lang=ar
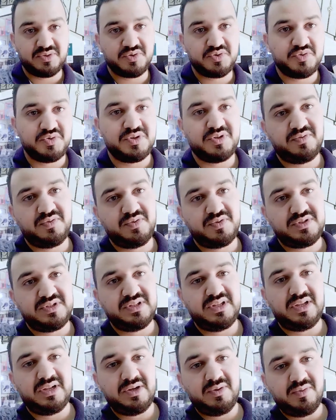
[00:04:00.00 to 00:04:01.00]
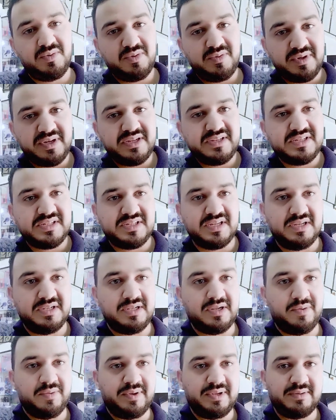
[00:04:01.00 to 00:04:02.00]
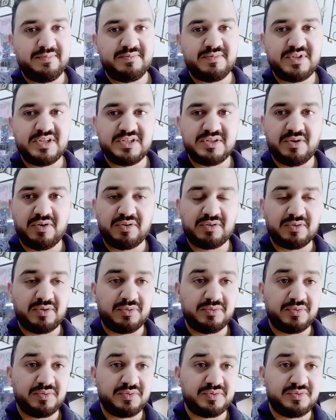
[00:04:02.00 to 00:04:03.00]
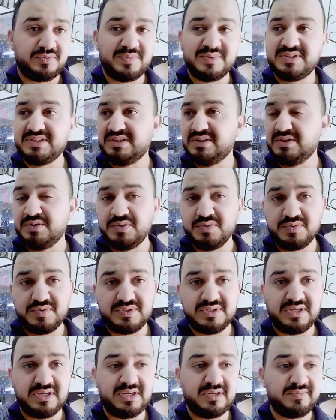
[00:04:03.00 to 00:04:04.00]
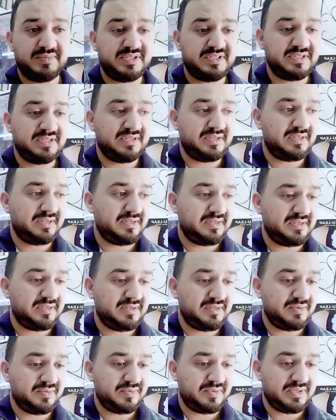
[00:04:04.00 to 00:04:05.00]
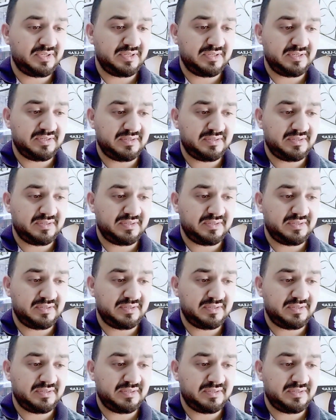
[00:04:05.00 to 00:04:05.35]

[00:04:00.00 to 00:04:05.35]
شويه الفلوس النهار الاول ولكن تيتهناو يعني من تاخذ طوندوز مثلا يوزا مثلا ولا